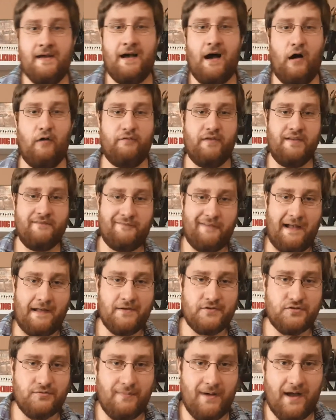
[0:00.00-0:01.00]
Auf jeden
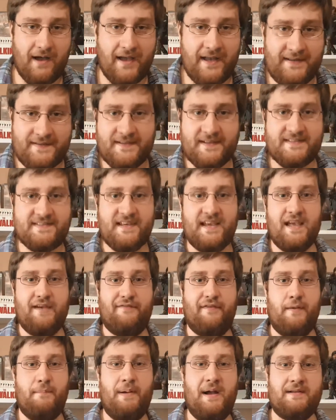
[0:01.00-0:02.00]
Fall schon mal richtig sicher
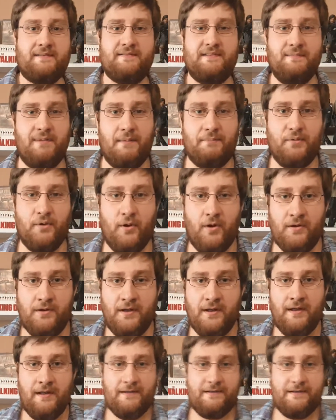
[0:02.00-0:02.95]
verpackt, lieber Björn.